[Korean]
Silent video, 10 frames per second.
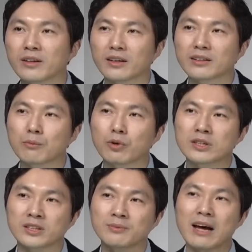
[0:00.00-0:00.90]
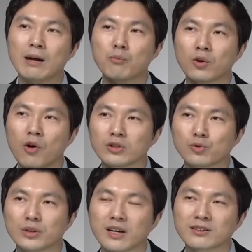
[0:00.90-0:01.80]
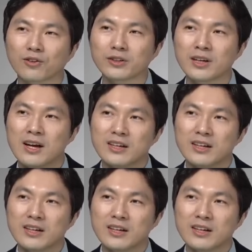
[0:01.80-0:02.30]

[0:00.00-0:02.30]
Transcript: 게 있기 때문에 지금 하락폭이 커지고 있다는 거는